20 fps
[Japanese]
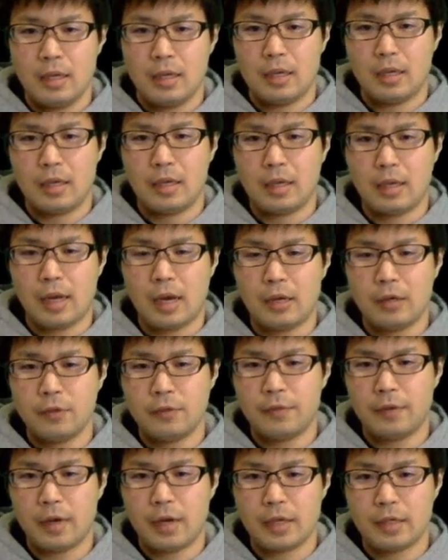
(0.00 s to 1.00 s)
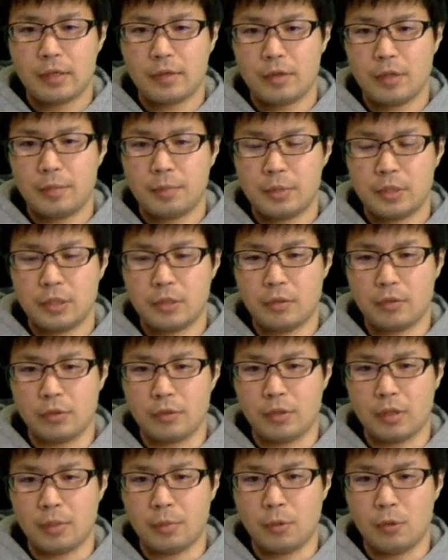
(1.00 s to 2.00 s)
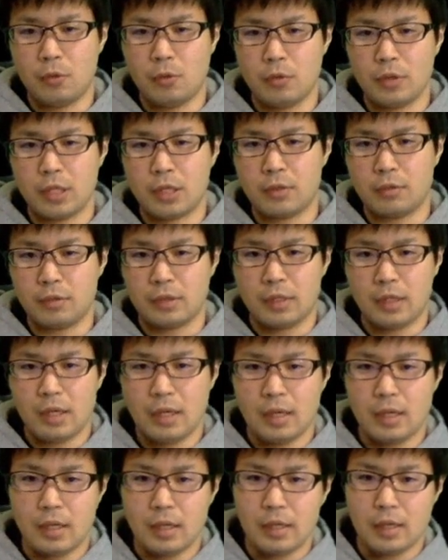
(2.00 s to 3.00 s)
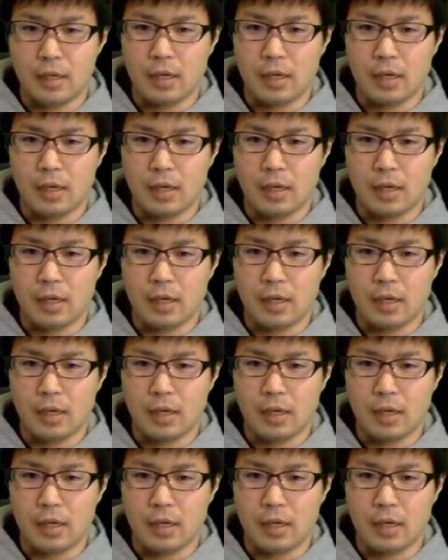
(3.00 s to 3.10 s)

えー、α 低いプシロンよりも大きくて、